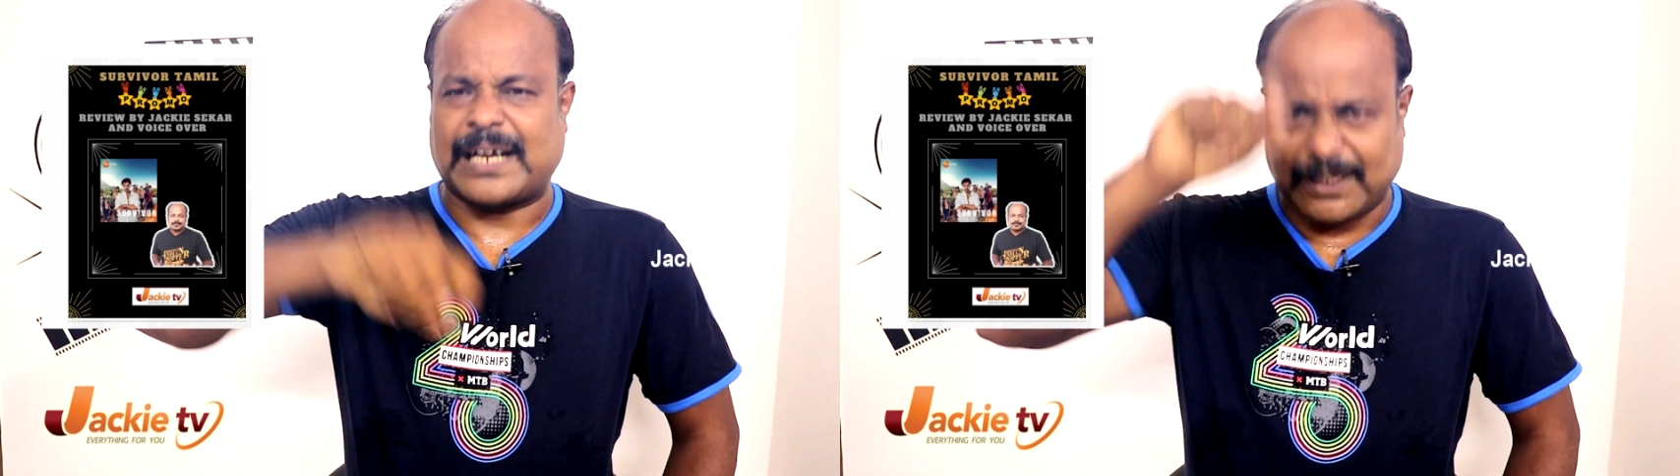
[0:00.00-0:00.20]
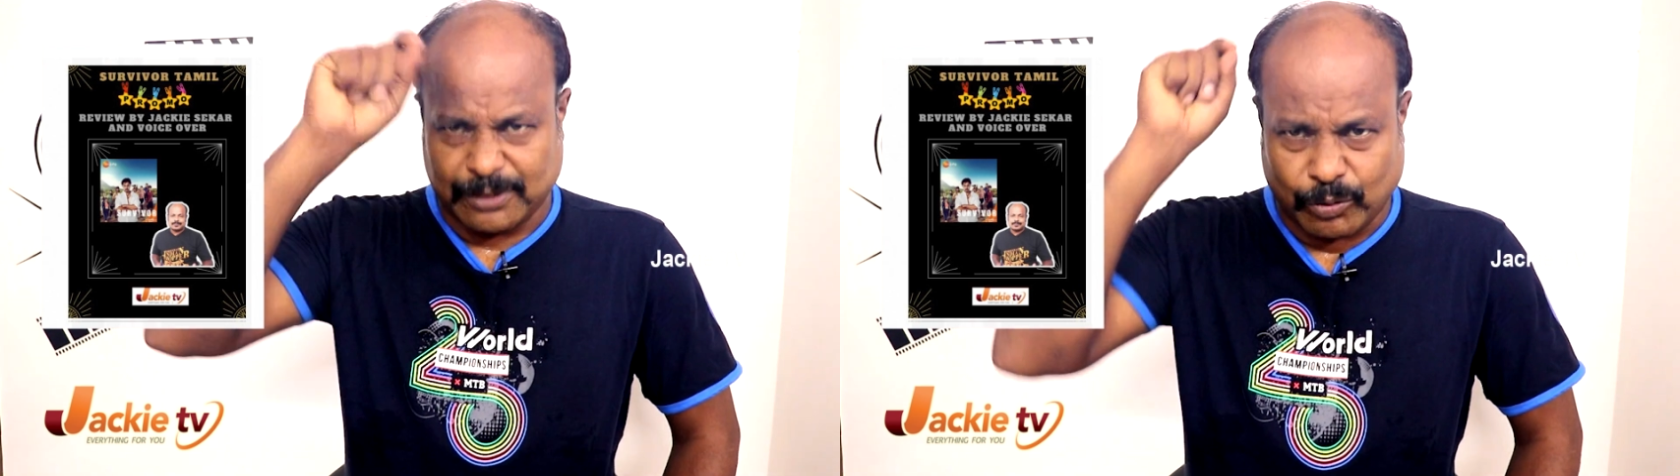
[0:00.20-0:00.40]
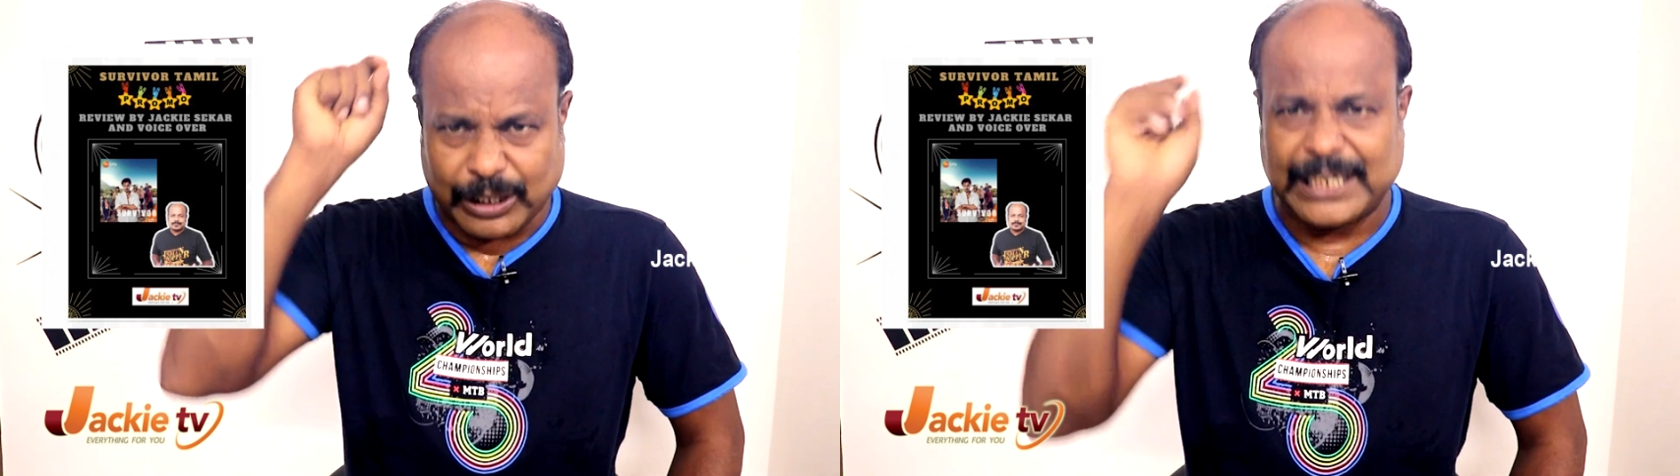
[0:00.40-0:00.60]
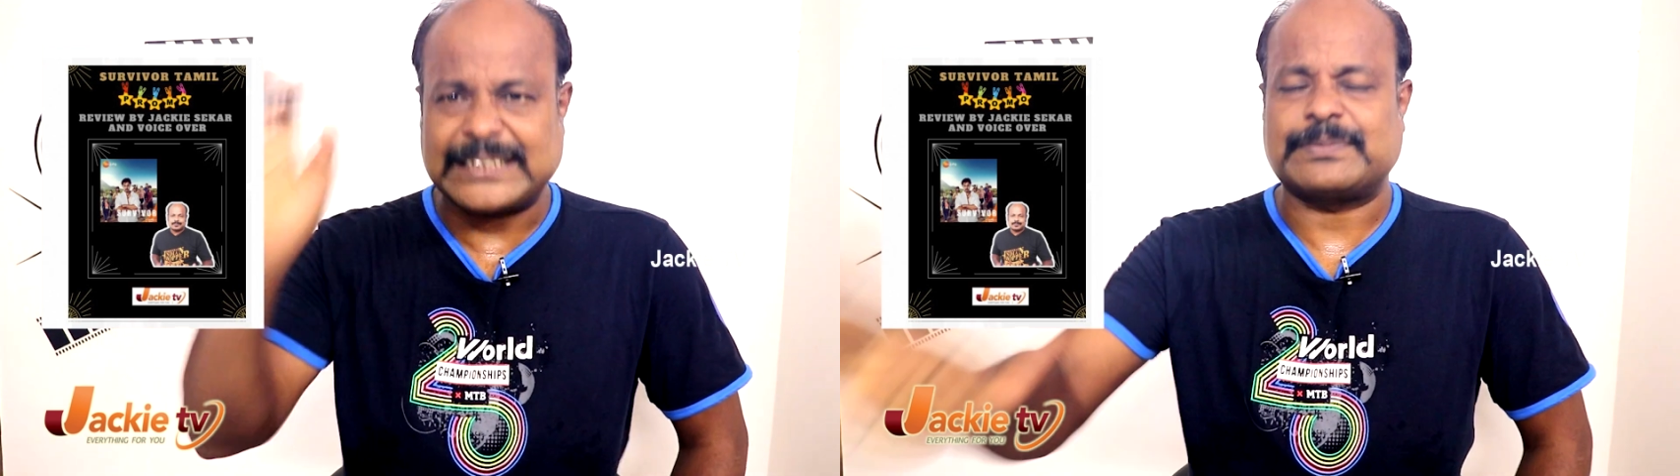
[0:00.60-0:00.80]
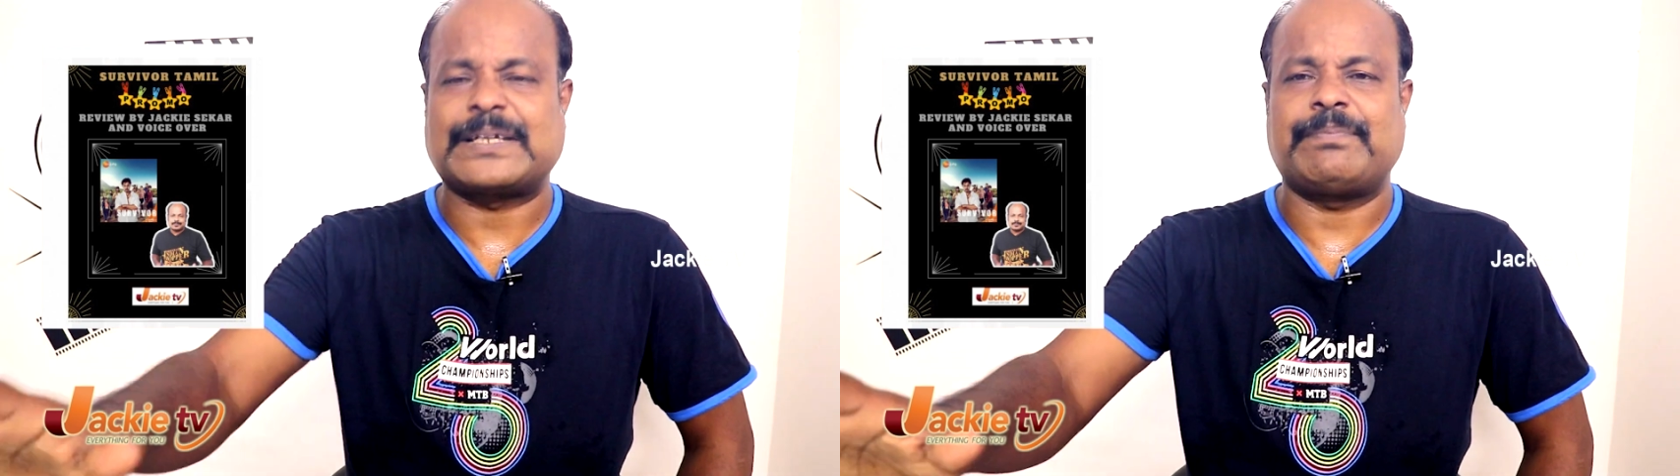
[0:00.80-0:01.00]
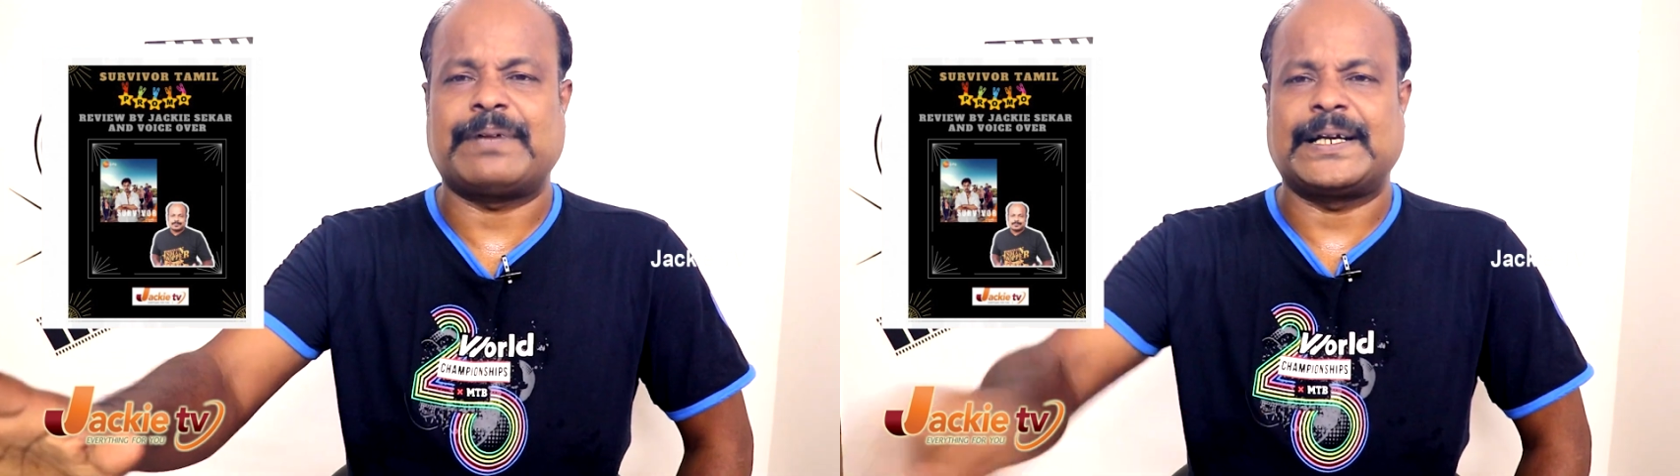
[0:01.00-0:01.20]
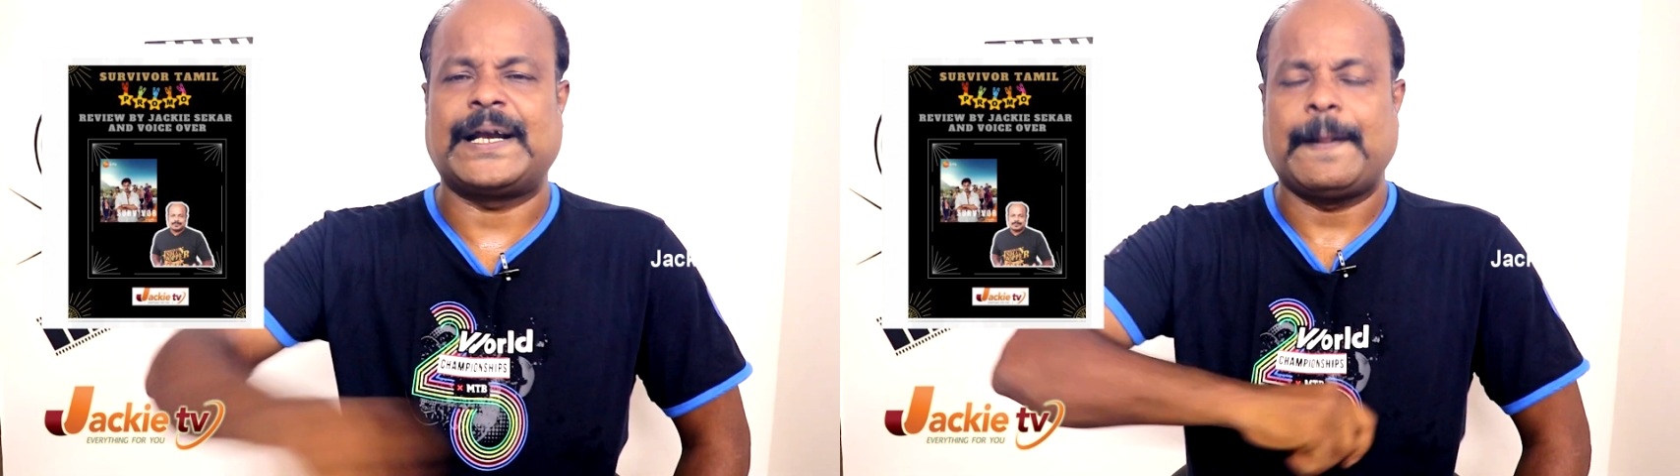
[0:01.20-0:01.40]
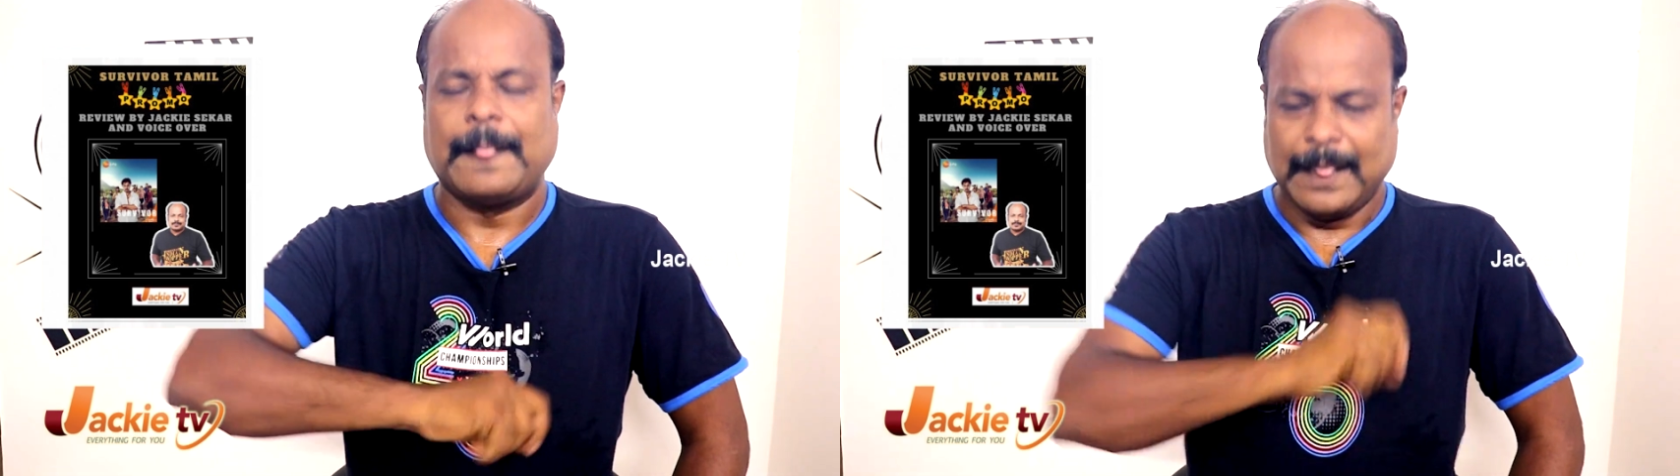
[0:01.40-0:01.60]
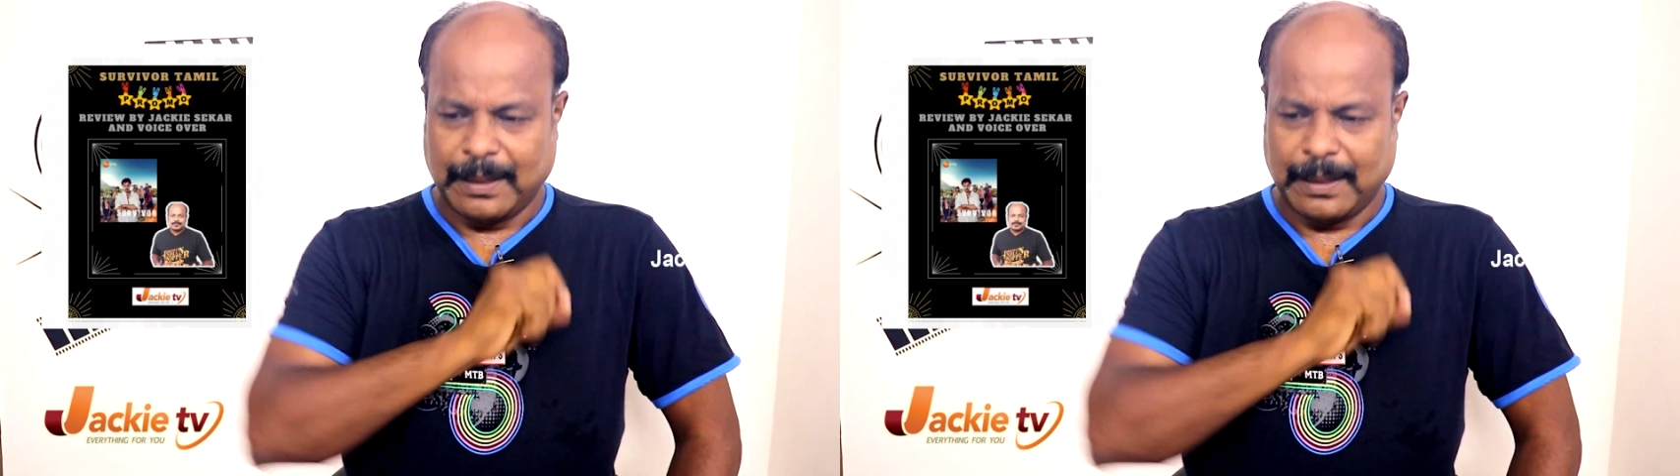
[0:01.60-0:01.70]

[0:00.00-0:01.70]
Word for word: பண்ணாதவங்க உடனே சப்ஸ்கிரைப் பண்ணுங்கள்